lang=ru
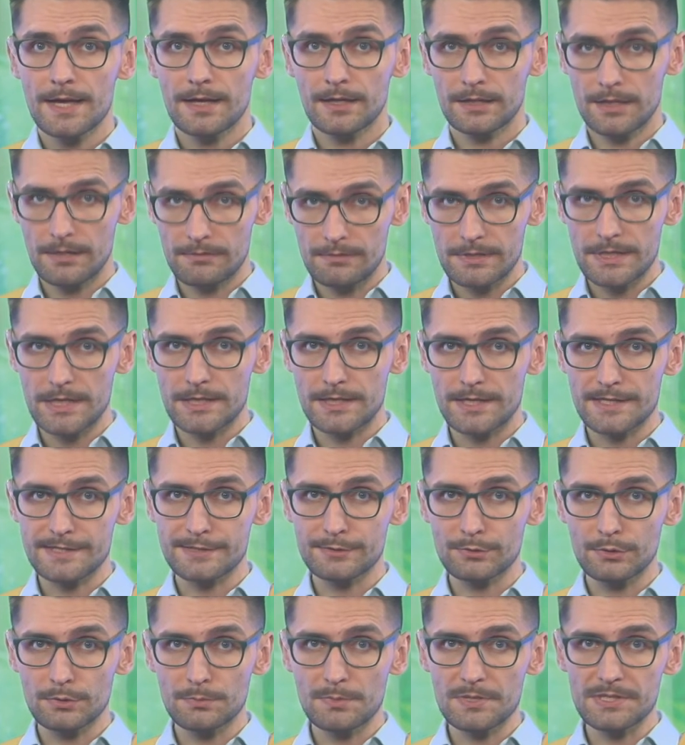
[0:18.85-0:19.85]
Говорить о
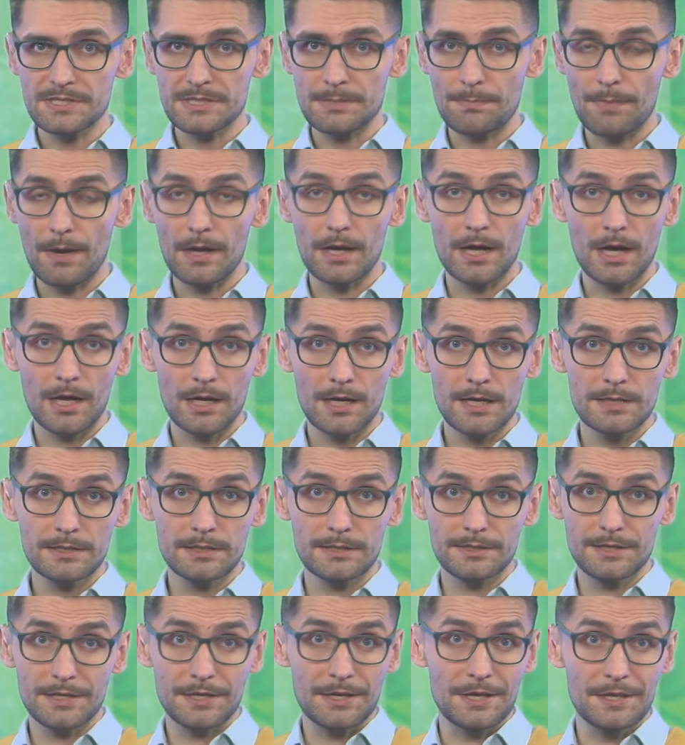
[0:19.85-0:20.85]
стоимости пока рано,
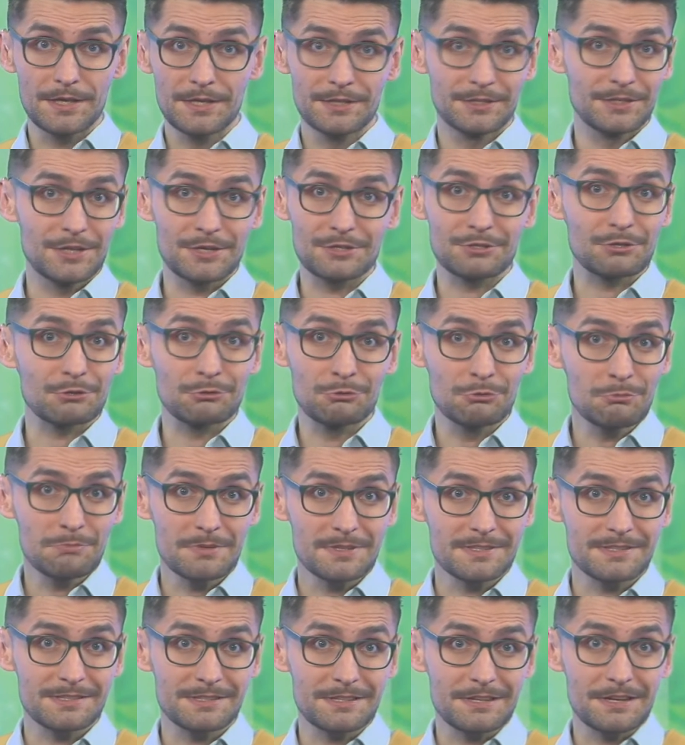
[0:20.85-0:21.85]
да и даже
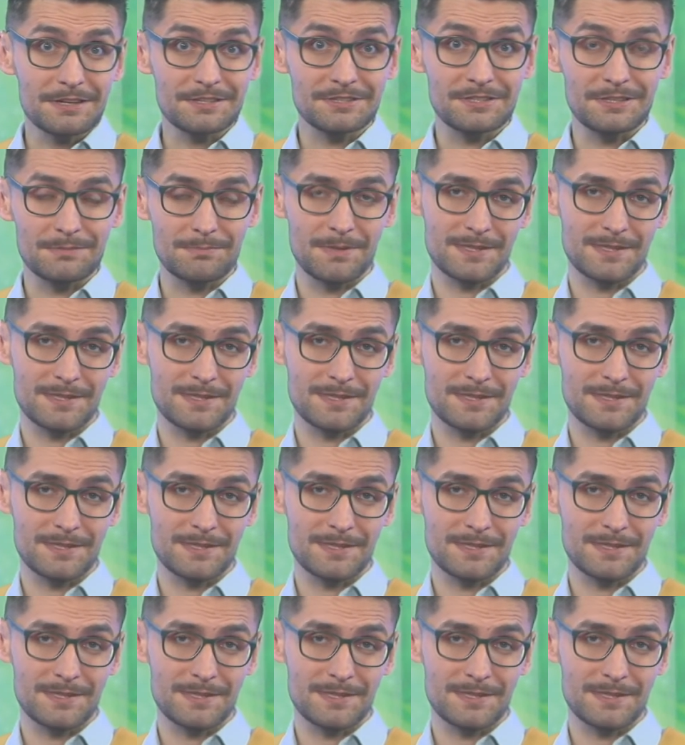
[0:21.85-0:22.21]
думать страшно.